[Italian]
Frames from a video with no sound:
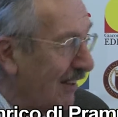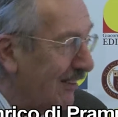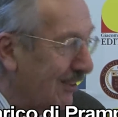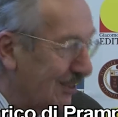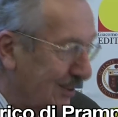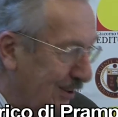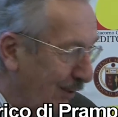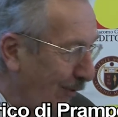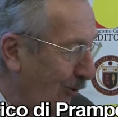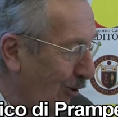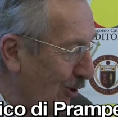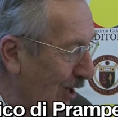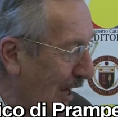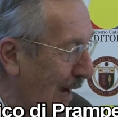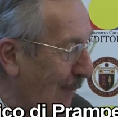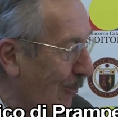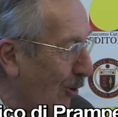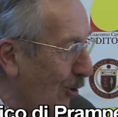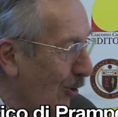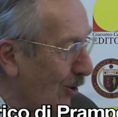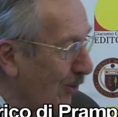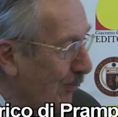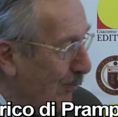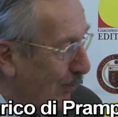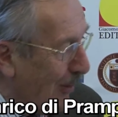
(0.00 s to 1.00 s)
se
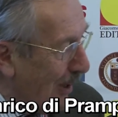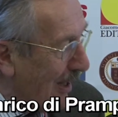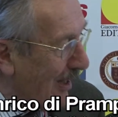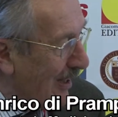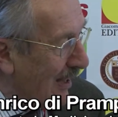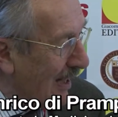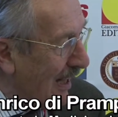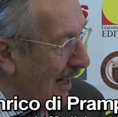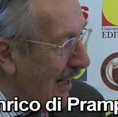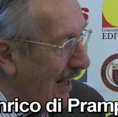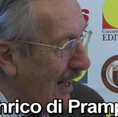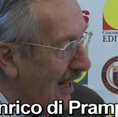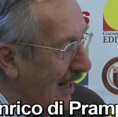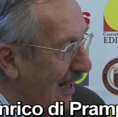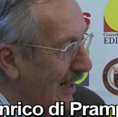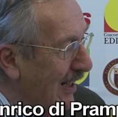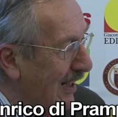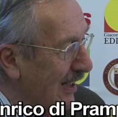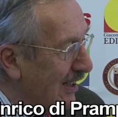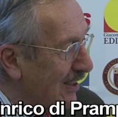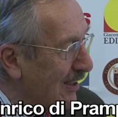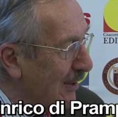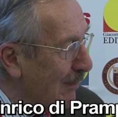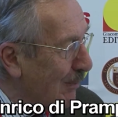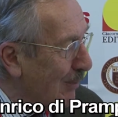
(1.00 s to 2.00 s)
vogliamo, per dirla
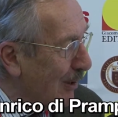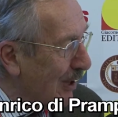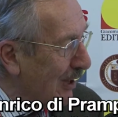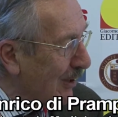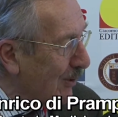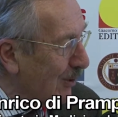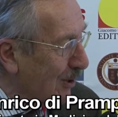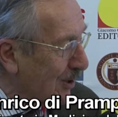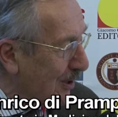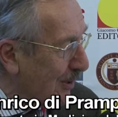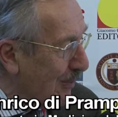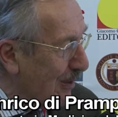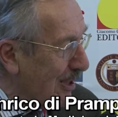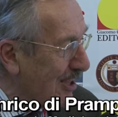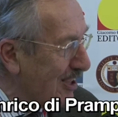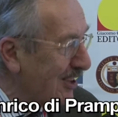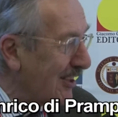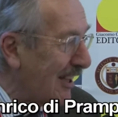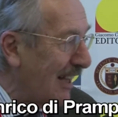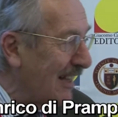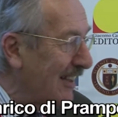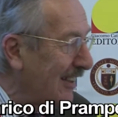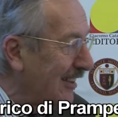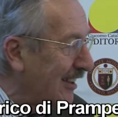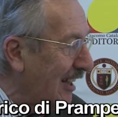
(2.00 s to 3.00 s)
sempl con
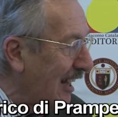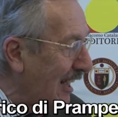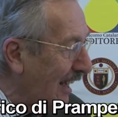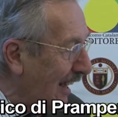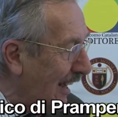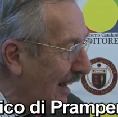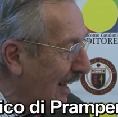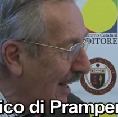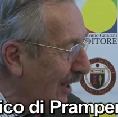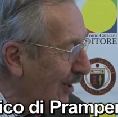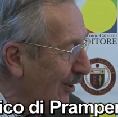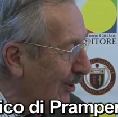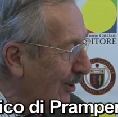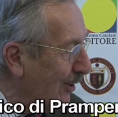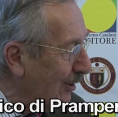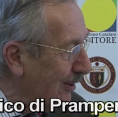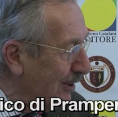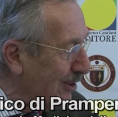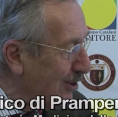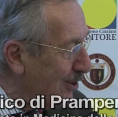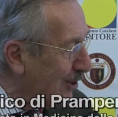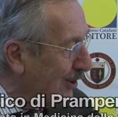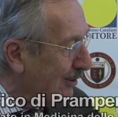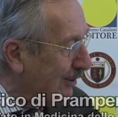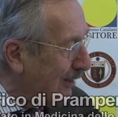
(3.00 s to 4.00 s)
semplicità, il terreno,
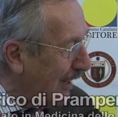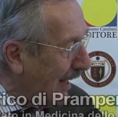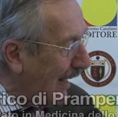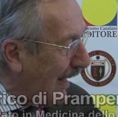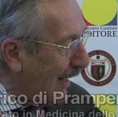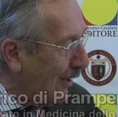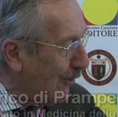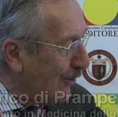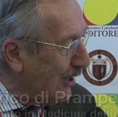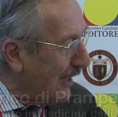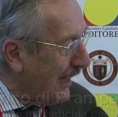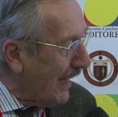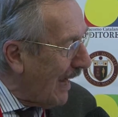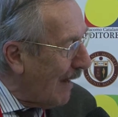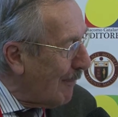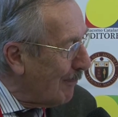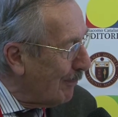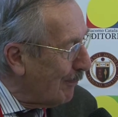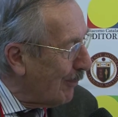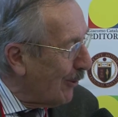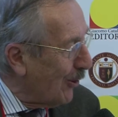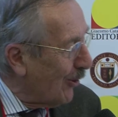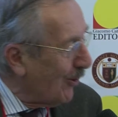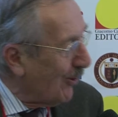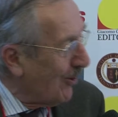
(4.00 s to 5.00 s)
il terreno di
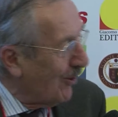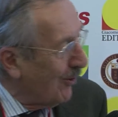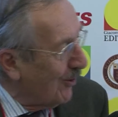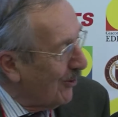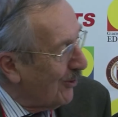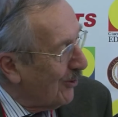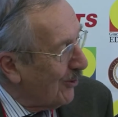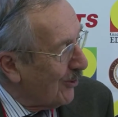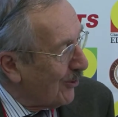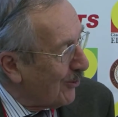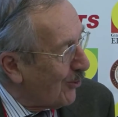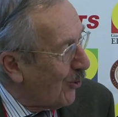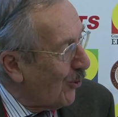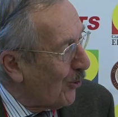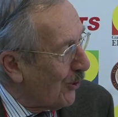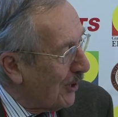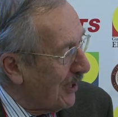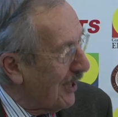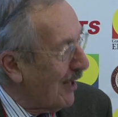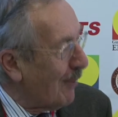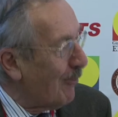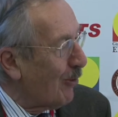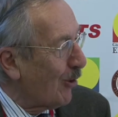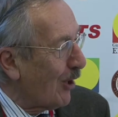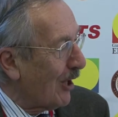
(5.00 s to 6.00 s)
campo con
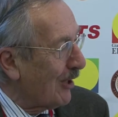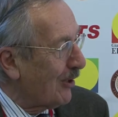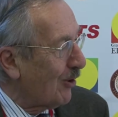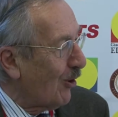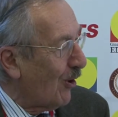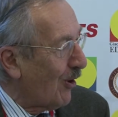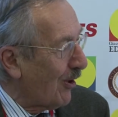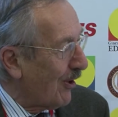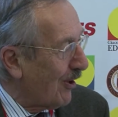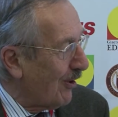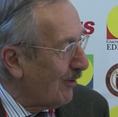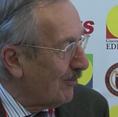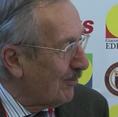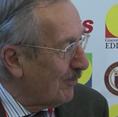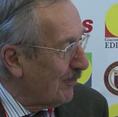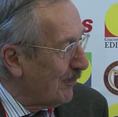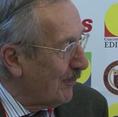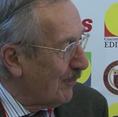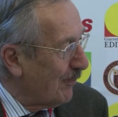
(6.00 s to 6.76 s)
il laboratorio.